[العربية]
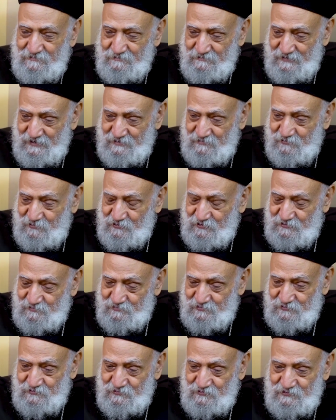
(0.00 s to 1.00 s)
مجموعة
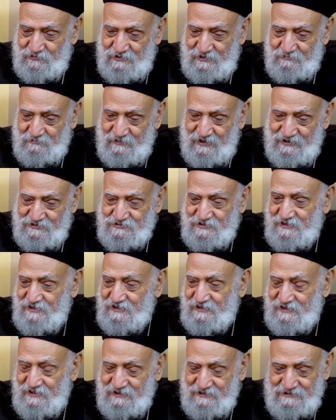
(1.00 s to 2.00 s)
بنوك مع
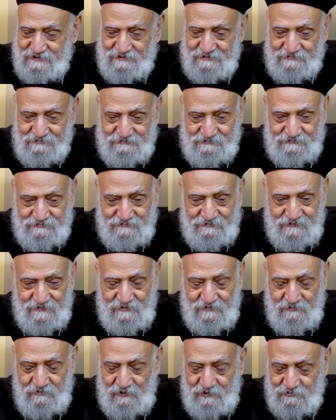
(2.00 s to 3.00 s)
شركات
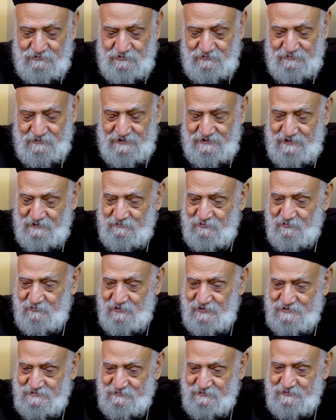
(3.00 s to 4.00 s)
ومكتوب كده
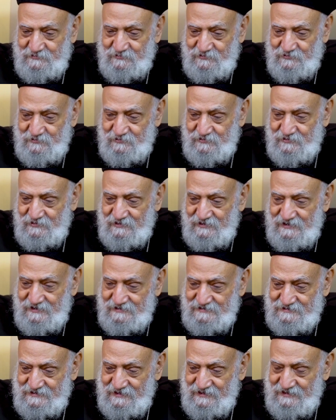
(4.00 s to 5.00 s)
بمناسبة مرور
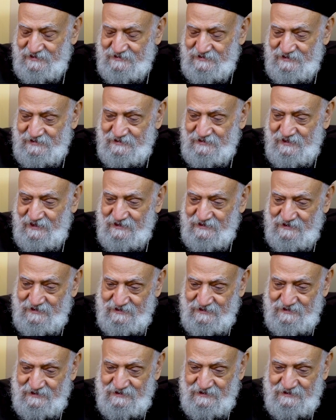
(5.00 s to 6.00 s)
سنتين على
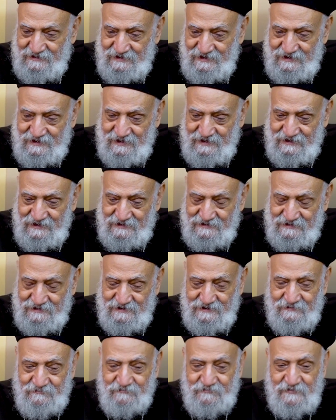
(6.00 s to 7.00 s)
الهيئة
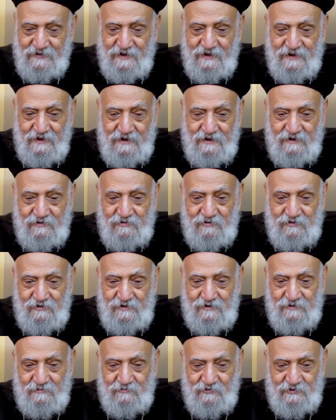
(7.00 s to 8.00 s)
دي
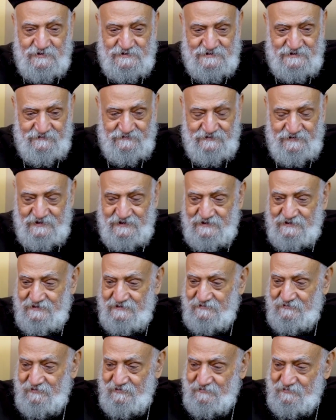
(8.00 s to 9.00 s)
كل الموظفين
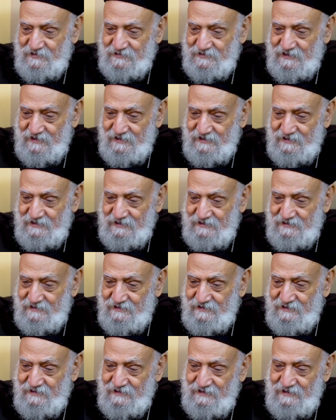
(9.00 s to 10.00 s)
هم طالعين
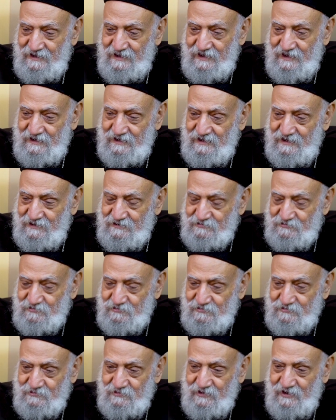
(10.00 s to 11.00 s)

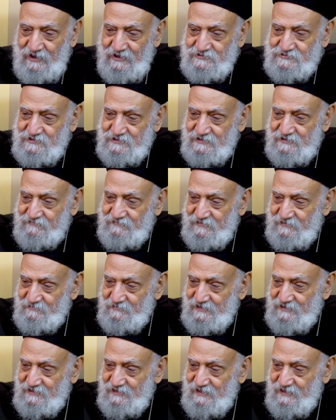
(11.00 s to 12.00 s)
هياخدوا عشرة في
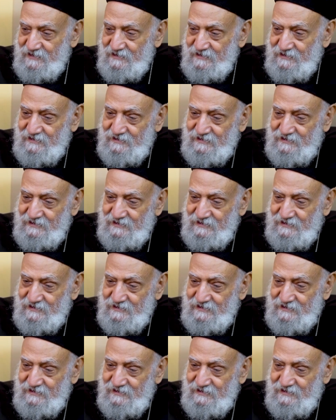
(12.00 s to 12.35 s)
المية